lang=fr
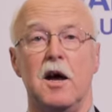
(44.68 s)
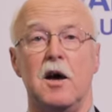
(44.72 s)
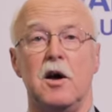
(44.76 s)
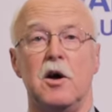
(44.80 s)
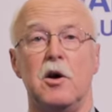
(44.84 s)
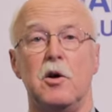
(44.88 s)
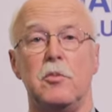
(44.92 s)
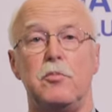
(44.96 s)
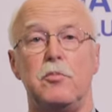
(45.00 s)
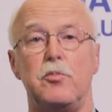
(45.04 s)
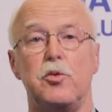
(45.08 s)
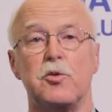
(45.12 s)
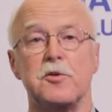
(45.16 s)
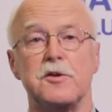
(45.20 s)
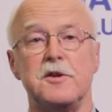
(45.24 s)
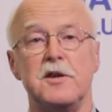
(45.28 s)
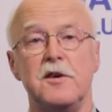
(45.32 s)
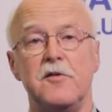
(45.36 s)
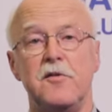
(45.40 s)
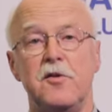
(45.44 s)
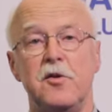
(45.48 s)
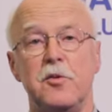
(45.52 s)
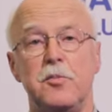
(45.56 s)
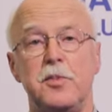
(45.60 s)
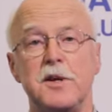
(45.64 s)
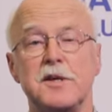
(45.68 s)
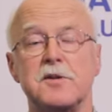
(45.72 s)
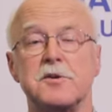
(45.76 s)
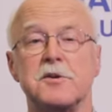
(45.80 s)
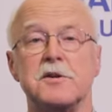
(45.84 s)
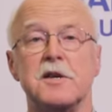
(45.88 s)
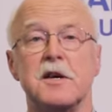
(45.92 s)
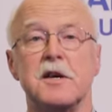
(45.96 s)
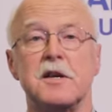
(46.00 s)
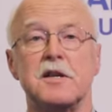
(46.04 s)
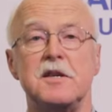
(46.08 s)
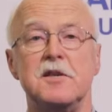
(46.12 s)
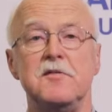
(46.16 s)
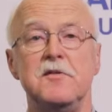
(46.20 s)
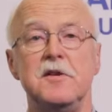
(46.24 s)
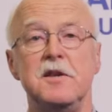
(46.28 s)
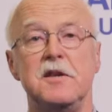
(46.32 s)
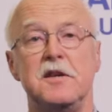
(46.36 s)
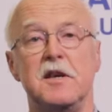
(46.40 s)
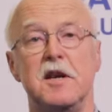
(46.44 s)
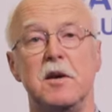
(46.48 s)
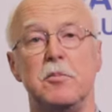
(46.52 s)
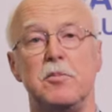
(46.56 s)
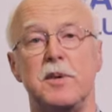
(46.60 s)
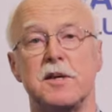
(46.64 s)
euh, pour développer son
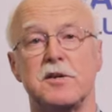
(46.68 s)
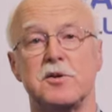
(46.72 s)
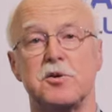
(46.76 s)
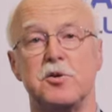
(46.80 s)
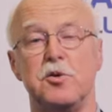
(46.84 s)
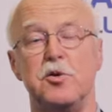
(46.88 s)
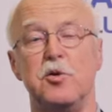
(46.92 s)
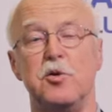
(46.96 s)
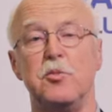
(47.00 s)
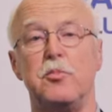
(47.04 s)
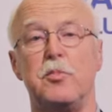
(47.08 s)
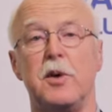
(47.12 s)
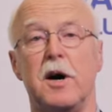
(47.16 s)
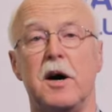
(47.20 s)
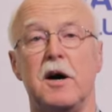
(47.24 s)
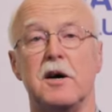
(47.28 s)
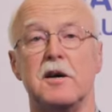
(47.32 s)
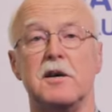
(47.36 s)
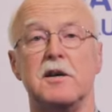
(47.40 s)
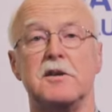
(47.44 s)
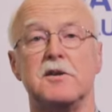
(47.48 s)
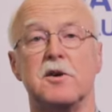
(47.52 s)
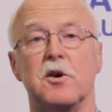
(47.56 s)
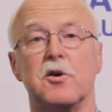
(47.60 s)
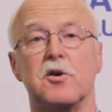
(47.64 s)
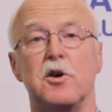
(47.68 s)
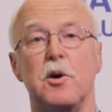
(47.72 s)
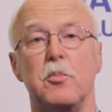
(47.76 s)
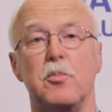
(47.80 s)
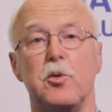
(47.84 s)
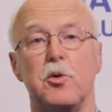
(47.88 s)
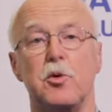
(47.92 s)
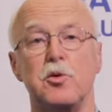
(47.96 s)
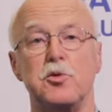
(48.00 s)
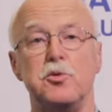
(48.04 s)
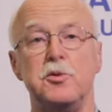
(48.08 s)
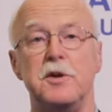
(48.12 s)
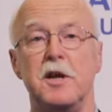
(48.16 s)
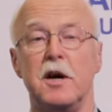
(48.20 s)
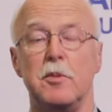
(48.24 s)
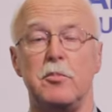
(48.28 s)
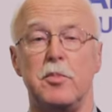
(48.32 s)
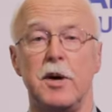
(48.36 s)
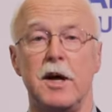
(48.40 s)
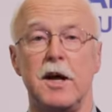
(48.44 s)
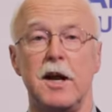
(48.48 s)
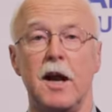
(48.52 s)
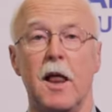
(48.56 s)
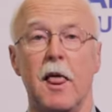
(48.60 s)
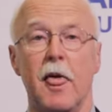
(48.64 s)
activité parce que le pain étant qu'un produit
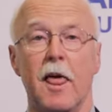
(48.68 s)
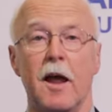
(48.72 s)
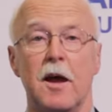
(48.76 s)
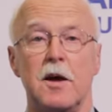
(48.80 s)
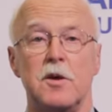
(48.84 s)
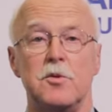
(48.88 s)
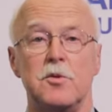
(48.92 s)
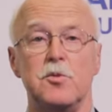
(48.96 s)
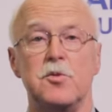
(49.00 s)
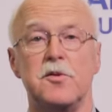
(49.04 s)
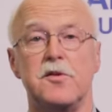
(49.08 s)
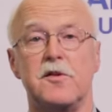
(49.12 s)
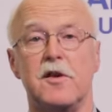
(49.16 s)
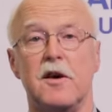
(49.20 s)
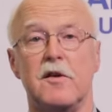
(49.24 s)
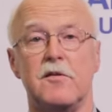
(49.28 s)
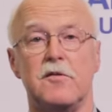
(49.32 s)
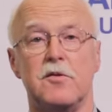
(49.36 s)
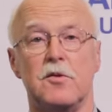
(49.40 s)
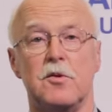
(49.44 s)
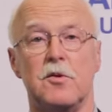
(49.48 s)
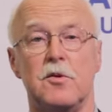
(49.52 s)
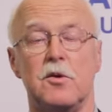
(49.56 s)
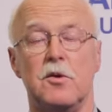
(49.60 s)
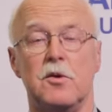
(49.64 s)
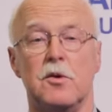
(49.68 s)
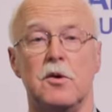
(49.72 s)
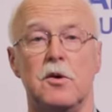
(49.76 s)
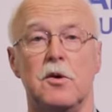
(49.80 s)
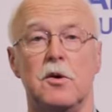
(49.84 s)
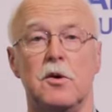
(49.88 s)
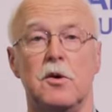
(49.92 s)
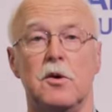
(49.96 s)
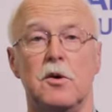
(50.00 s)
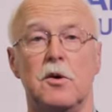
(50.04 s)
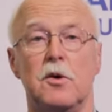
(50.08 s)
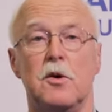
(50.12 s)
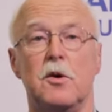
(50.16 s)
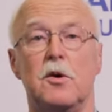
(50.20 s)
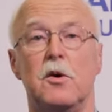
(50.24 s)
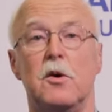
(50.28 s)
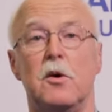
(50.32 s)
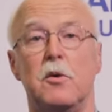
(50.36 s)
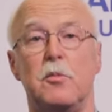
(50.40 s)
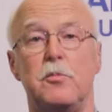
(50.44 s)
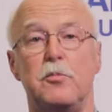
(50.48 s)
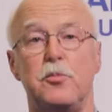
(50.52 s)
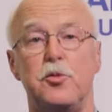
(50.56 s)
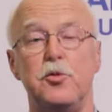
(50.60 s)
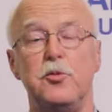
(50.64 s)
d'appel, nous avons
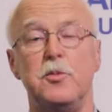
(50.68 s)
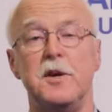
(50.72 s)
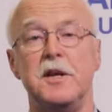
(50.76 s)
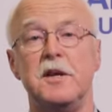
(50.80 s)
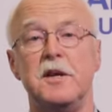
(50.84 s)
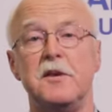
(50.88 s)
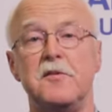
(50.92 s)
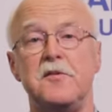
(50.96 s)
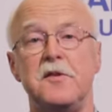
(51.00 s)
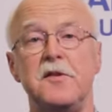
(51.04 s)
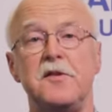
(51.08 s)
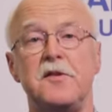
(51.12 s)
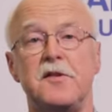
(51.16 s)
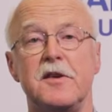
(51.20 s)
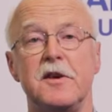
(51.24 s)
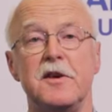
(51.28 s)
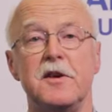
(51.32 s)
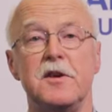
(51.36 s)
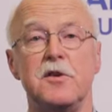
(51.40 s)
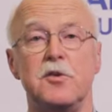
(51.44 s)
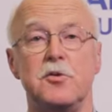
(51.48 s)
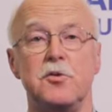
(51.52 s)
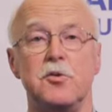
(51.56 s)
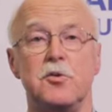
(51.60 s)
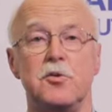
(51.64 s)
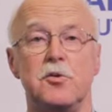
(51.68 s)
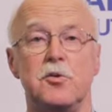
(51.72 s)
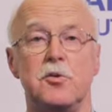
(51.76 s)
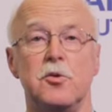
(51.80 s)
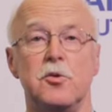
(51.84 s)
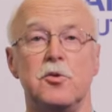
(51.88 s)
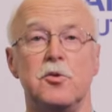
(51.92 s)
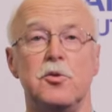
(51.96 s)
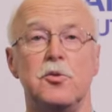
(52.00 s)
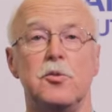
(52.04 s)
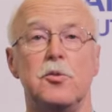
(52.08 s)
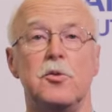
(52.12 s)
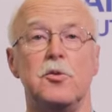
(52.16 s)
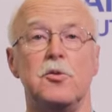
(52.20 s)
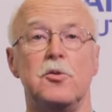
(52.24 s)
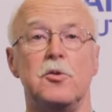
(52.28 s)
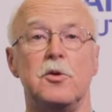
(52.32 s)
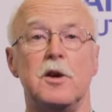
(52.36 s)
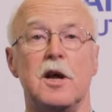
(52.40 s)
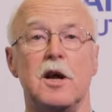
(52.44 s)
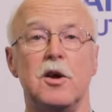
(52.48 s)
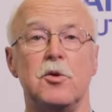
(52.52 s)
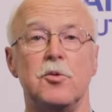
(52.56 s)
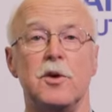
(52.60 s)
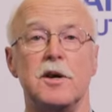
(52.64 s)
euh, pu bénéficier de
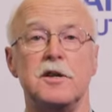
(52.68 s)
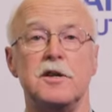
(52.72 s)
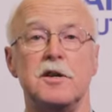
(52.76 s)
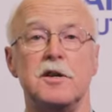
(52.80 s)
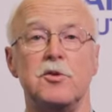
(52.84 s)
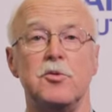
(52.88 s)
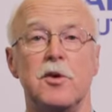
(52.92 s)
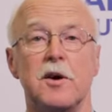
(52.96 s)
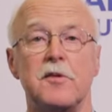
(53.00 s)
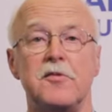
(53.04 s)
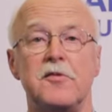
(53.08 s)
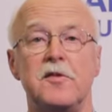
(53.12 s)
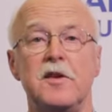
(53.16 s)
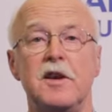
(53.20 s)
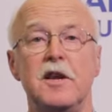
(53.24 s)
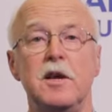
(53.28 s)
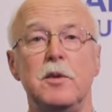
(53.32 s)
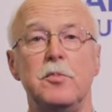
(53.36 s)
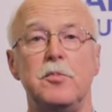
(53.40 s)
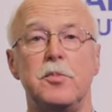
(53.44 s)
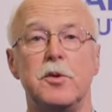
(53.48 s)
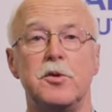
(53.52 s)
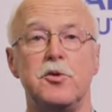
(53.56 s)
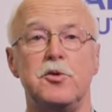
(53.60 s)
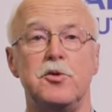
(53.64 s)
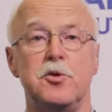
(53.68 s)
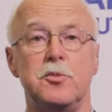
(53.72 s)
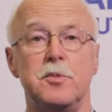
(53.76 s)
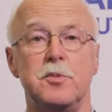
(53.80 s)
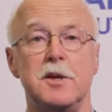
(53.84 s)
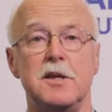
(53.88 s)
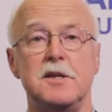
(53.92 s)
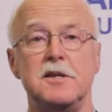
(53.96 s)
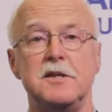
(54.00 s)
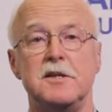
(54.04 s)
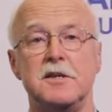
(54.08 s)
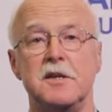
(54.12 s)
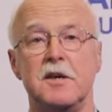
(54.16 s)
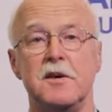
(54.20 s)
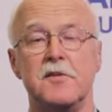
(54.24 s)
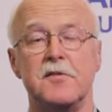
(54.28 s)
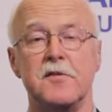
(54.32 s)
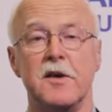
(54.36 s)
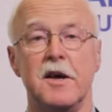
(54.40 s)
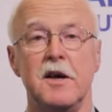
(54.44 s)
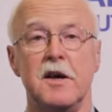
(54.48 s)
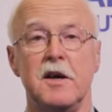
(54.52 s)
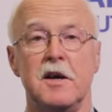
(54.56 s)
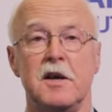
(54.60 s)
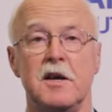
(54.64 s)
la loi d'Édouard Philippe de 2019
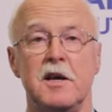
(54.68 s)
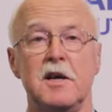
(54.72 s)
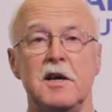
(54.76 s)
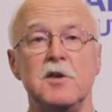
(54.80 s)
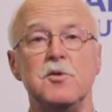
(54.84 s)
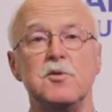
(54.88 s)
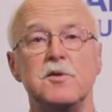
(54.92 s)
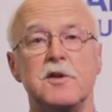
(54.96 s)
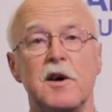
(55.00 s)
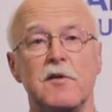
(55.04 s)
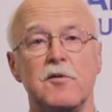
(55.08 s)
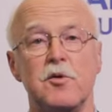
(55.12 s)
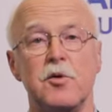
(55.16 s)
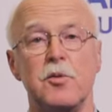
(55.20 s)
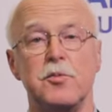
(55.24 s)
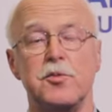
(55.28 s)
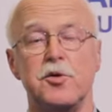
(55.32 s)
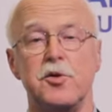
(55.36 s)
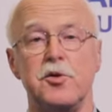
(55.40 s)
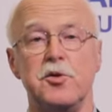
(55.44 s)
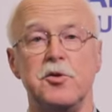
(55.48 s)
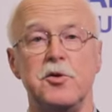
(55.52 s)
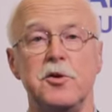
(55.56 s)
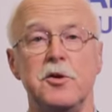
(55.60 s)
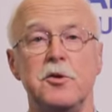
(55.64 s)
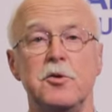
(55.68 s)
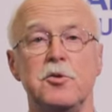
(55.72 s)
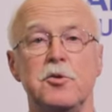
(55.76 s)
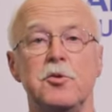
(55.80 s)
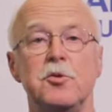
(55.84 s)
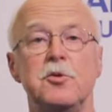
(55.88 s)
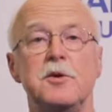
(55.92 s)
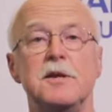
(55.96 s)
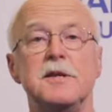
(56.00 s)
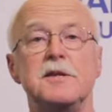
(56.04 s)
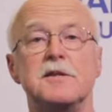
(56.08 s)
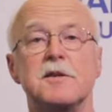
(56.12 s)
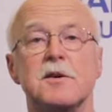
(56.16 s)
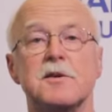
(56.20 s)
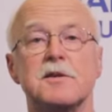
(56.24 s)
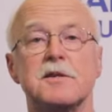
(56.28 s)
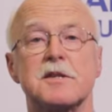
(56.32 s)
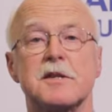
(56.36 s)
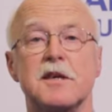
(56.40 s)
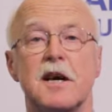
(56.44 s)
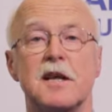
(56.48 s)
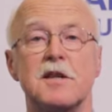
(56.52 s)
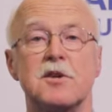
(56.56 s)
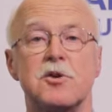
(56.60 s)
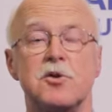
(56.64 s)
et nous avons obtenu une licence
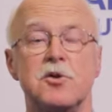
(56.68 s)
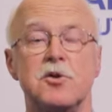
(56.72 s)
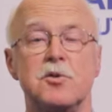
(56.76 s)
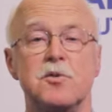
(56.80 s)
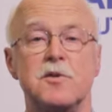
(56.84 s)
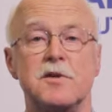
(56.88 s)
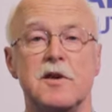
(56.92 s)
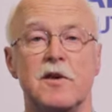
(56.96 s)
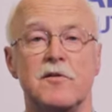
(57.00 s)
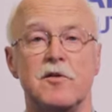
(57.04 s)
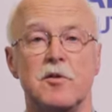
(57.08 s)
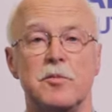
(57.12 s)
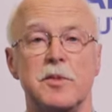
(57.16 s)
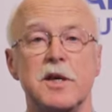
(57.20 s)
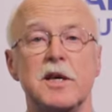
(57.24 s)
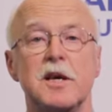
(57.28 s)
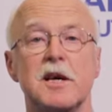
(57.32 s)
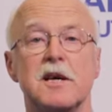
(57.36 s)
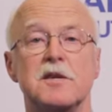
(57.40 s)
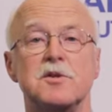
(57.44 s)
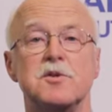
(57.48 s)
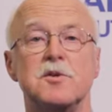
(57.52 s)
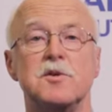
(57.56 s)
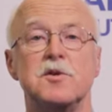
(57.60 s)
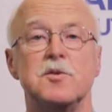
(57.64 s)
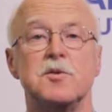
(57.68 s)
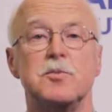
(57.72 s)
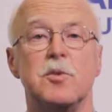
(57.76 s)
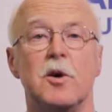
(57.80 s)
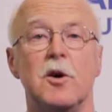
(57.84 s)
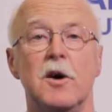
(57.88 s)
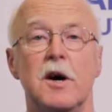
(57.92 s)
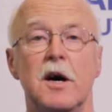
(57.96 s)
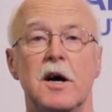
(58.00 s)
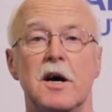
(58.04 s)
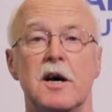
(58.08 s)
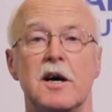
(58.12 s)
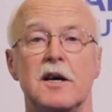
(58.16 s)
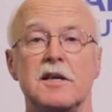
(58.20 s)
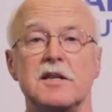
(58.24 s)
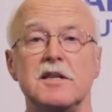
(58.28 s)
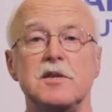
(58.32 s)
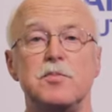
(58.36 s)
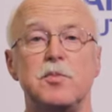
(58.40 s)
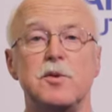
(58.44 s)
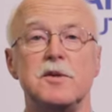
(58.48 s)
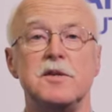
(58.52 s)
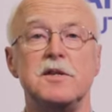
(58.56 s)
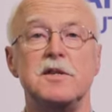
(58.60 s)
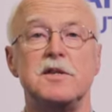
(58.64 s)
4 que nous avons mis gracieusement à
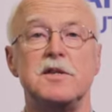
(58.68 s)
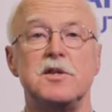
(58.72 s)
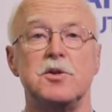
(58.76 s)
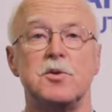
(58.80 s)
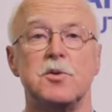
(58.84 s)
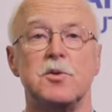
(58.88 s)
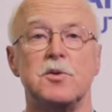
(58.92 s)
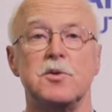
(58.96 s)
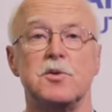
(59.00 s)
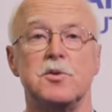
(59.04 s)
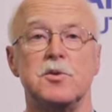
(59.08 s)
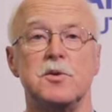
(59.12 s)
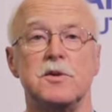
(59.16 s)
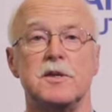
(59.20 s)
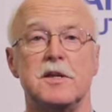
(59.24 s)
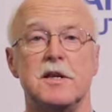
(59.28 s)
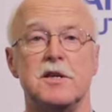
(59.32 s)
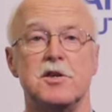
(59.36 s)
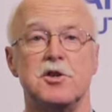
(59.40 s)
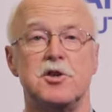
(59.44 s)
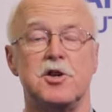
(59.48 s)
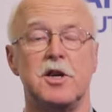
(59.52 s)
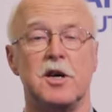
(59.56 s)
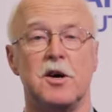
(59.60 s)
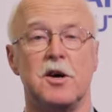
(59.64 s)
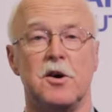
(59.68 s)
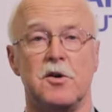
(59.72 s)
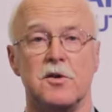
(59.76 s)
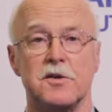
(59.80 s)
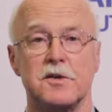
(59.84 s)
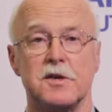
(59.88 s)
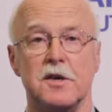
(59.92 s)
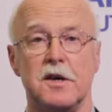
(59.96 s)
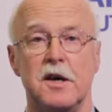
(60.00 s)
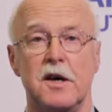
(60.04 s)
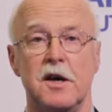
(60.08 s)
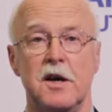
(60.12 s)
disposition de cette gérante.